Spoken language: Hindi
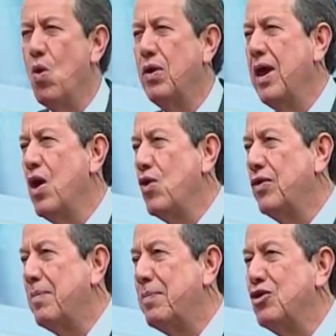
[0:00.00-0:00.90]
जैसी
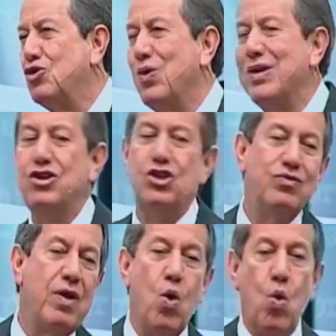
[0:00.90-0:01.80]
सांत्वना
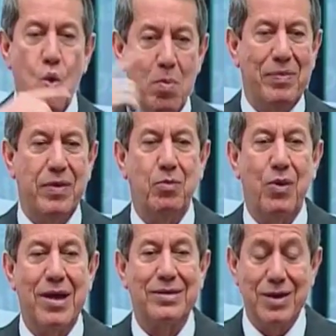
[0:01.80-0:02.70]
मैंने पाई है
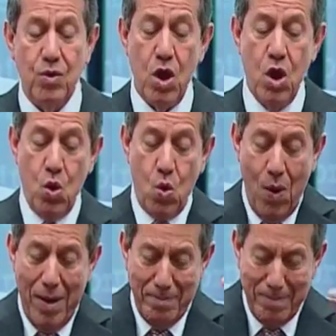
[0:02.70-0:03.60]
तो ये
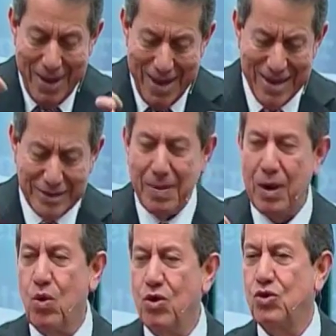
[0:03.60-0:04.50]
एक उपहार है
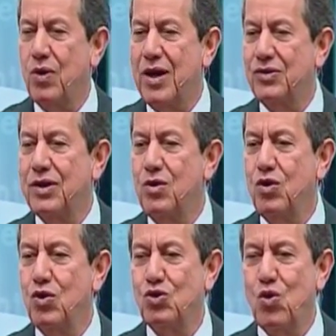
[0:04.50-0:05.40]
जो प्रभु
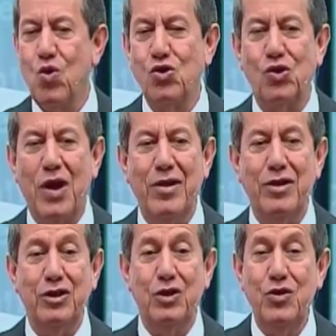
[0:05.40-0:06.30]
परमेश्वर हमें देता है
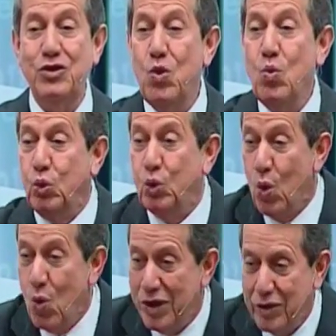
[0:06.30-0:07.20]
एक
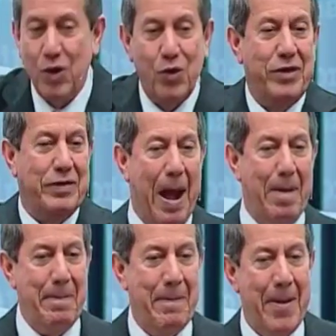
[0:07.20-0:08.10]
बार आपने
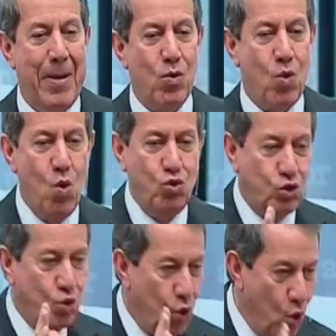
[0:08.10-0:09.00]
सांत्वना पाई
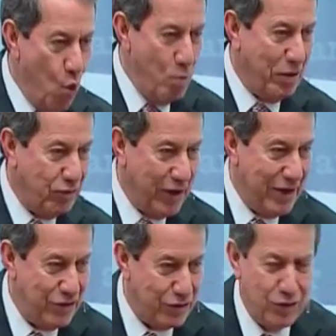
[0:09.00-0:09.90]
कोई फर्क नहीं
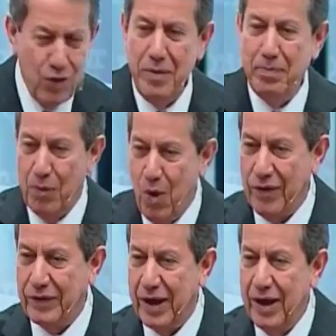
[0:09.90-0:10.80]
पड़ता कि अगर
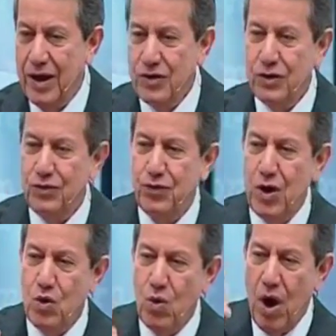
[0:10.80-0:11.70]
वो आपके सिर
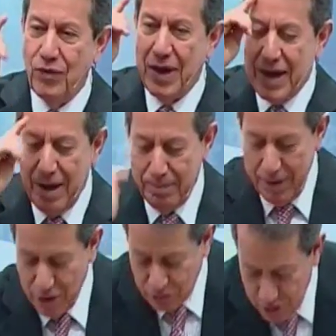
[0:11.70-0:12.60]
का मुकुट था या